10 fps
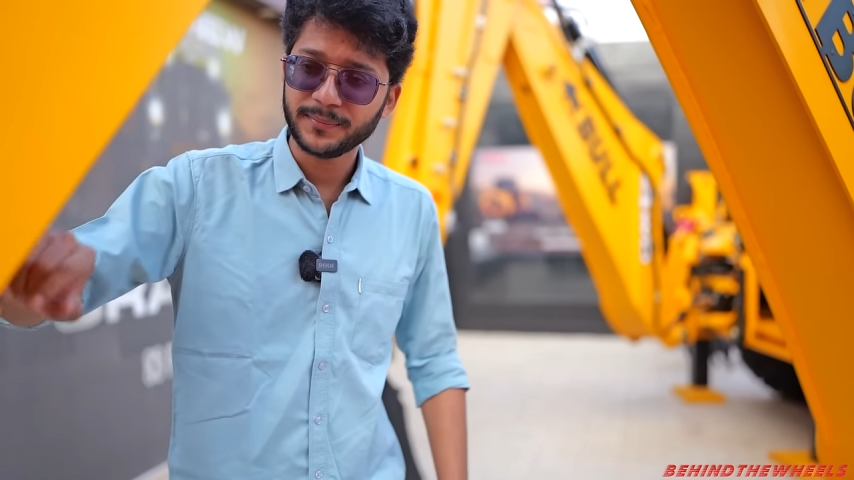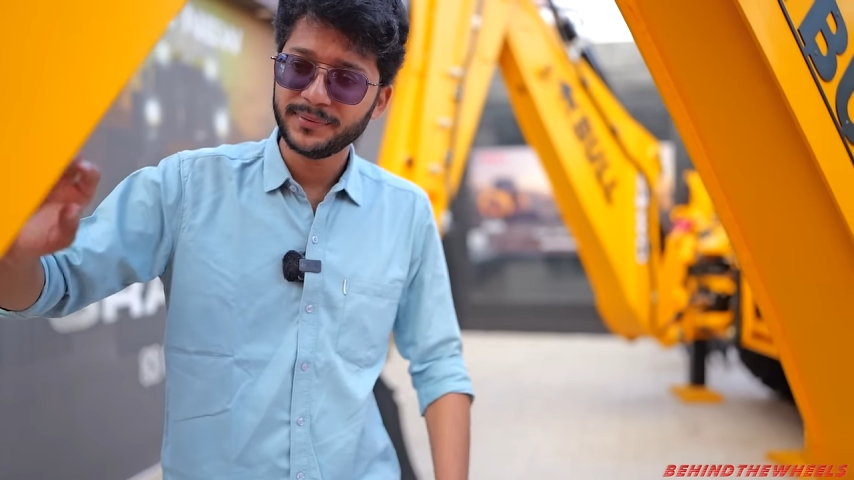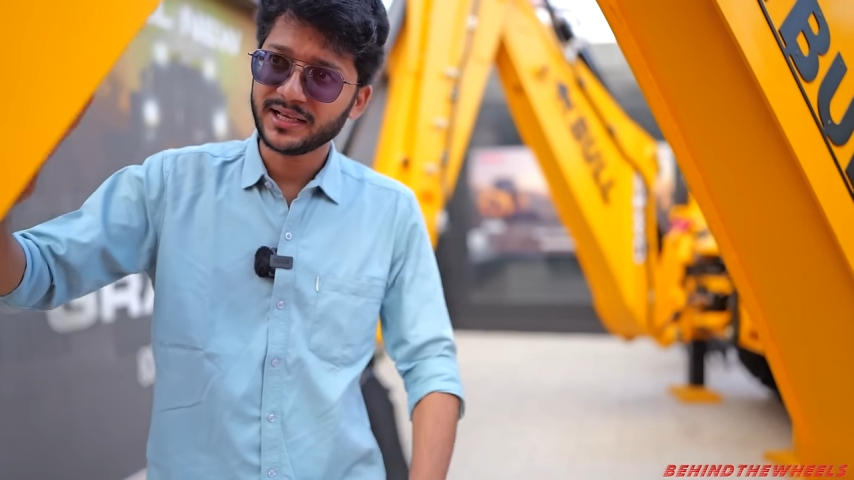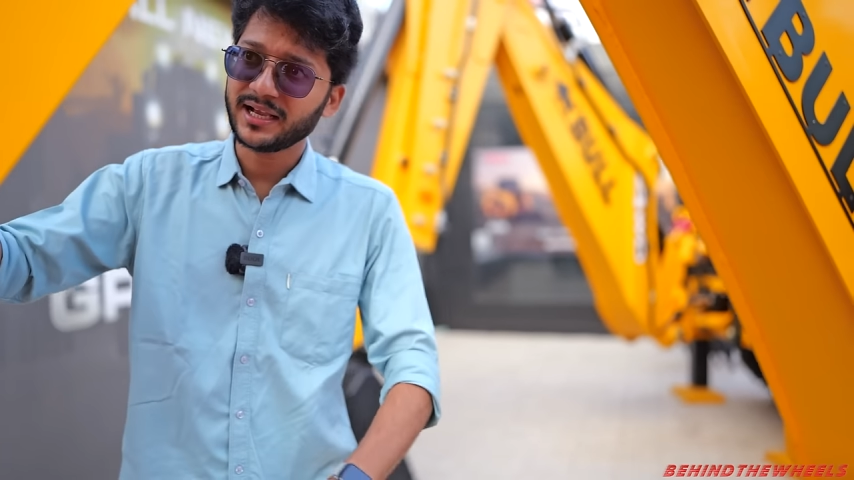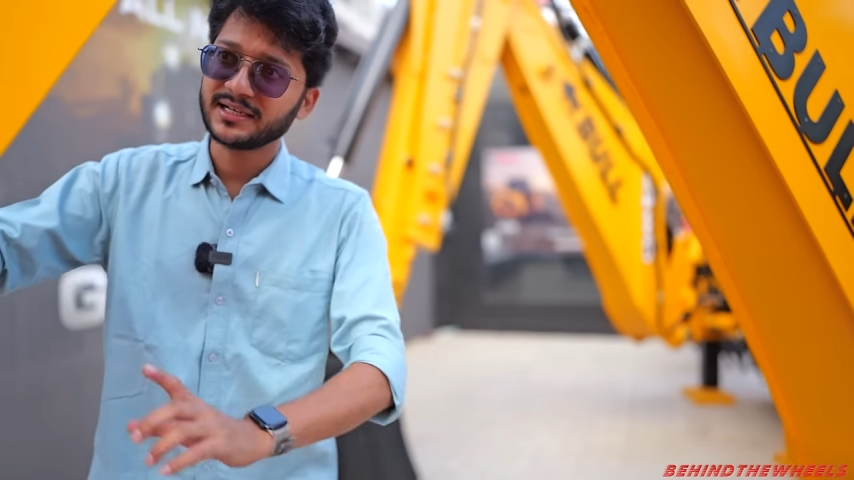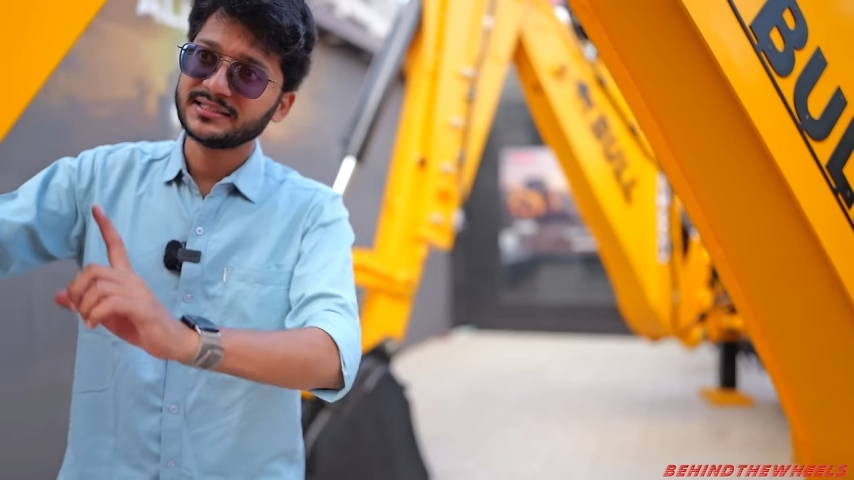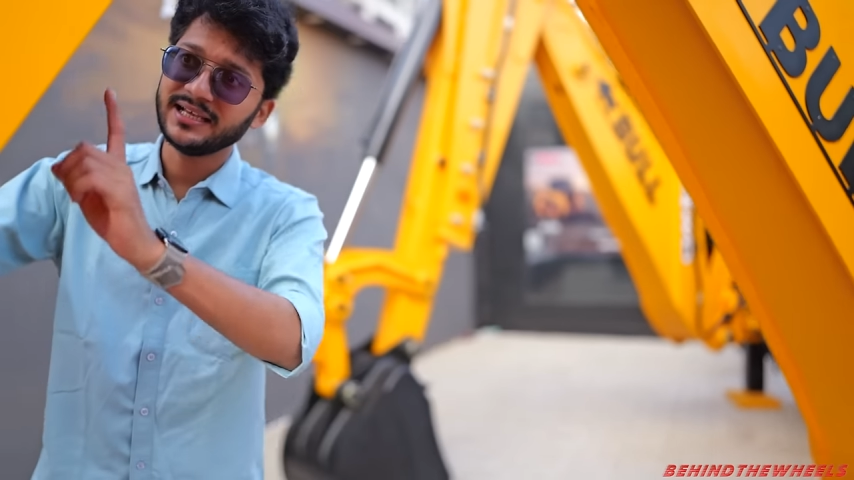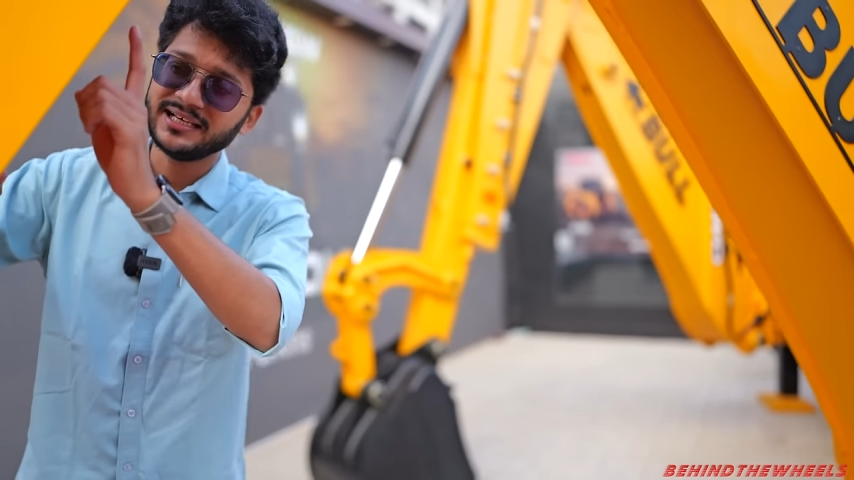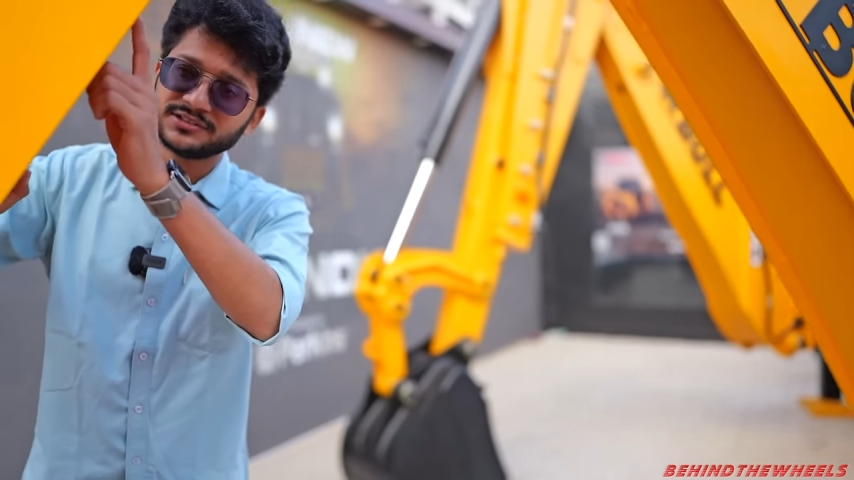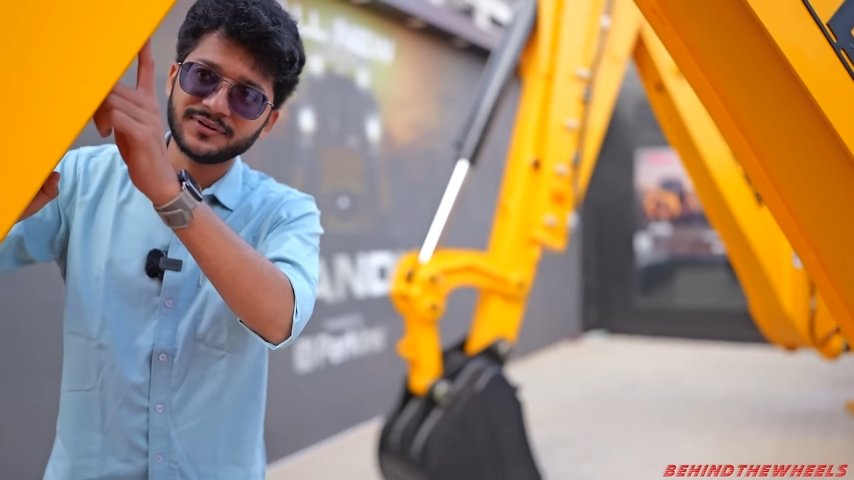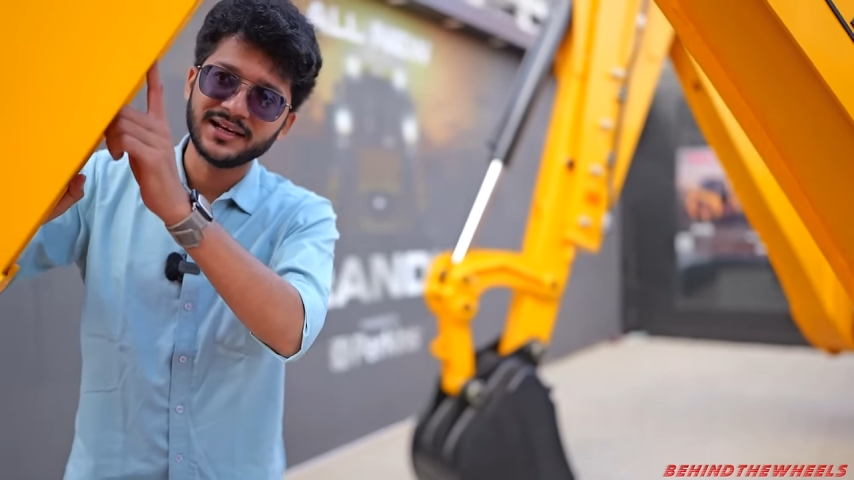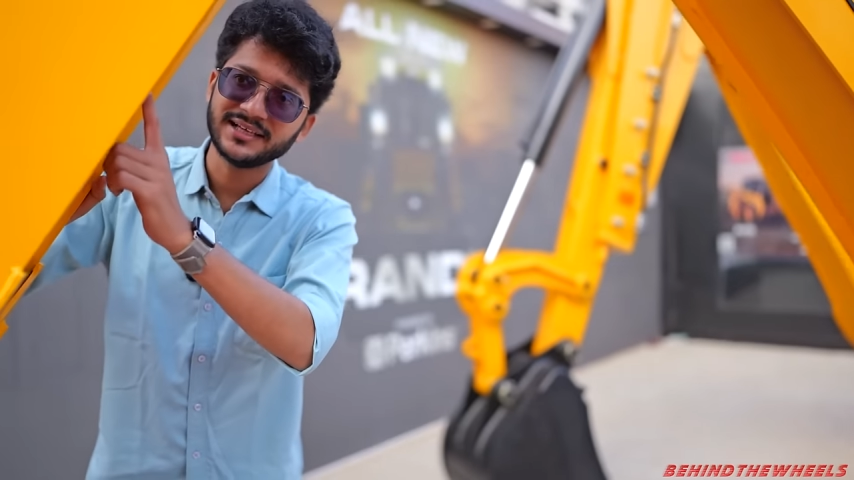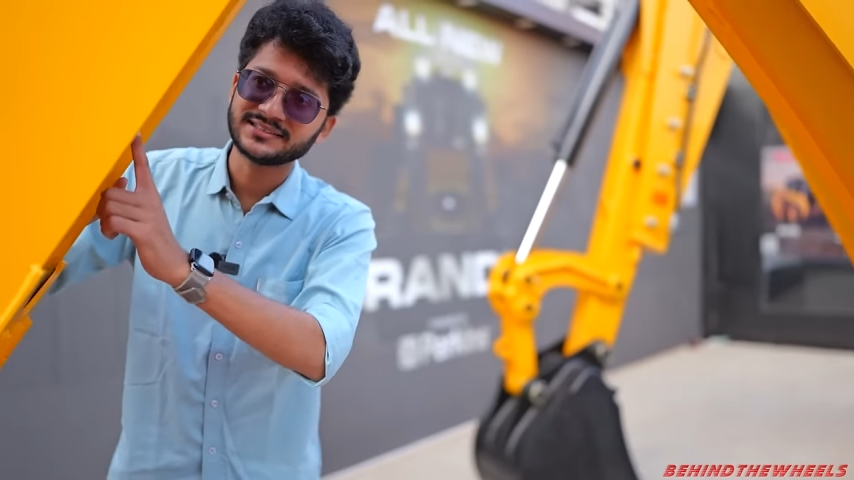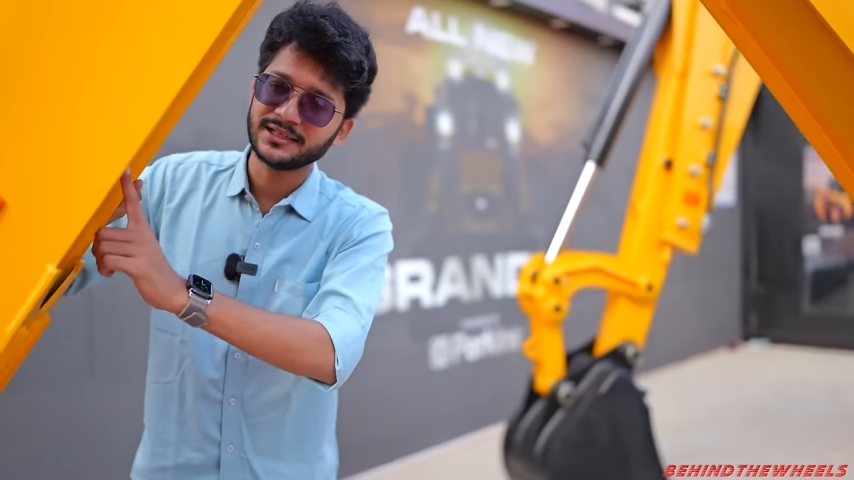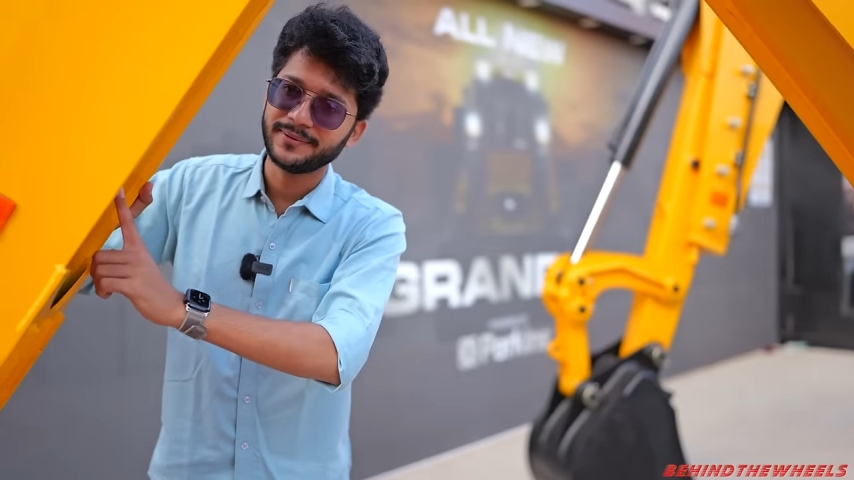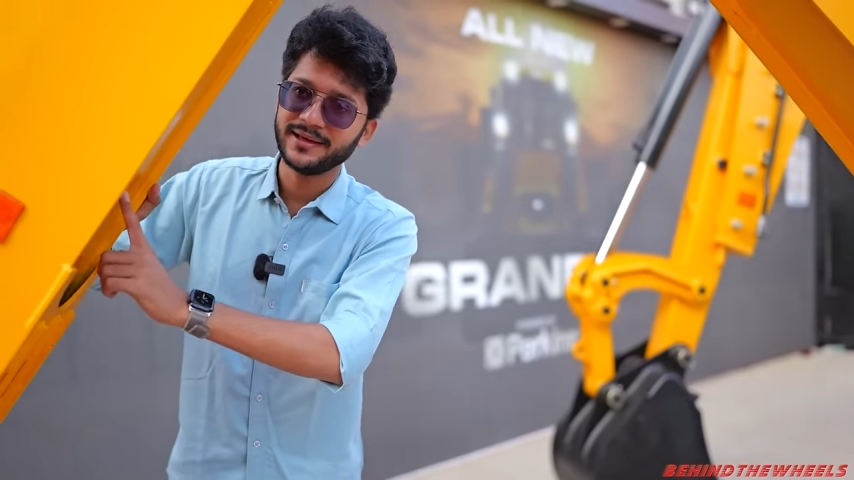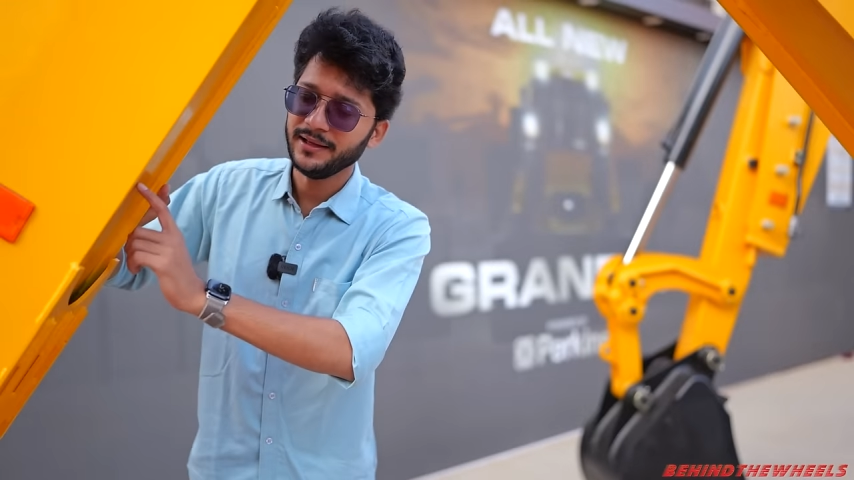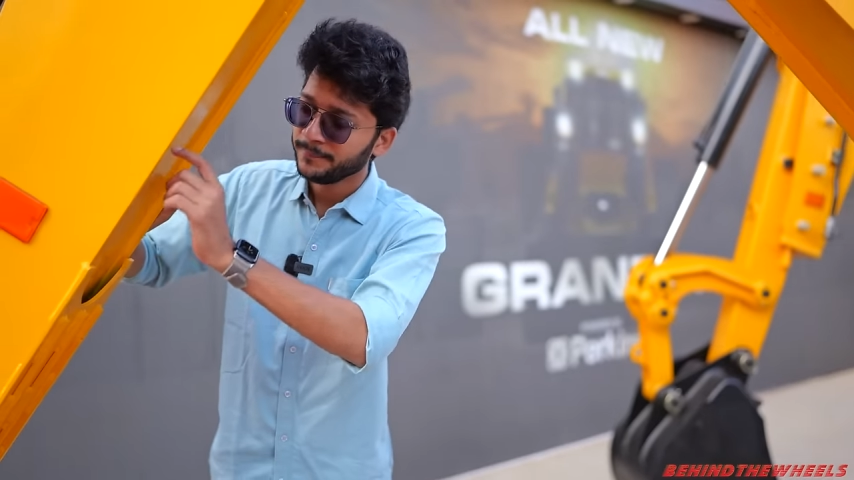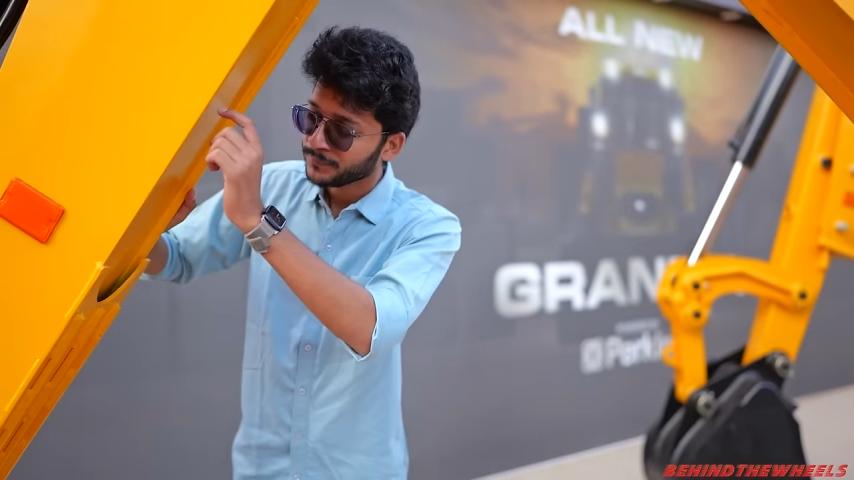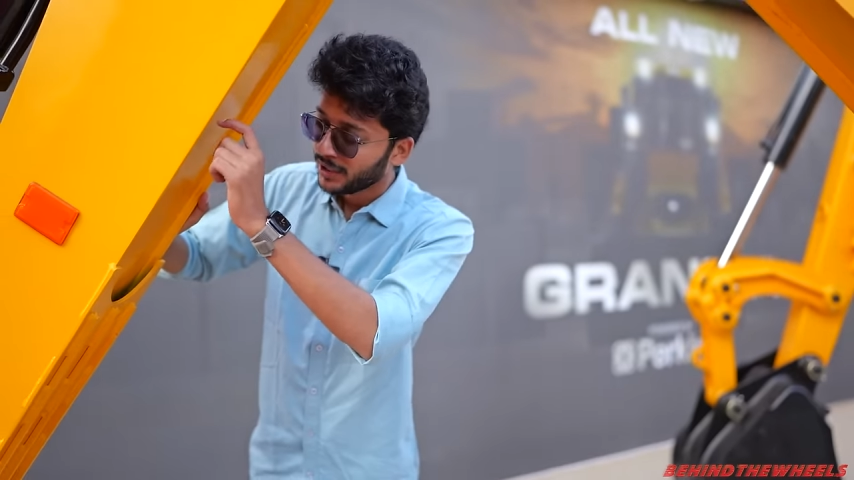कंपनी क्या करती है इस वाले हिस्से में ही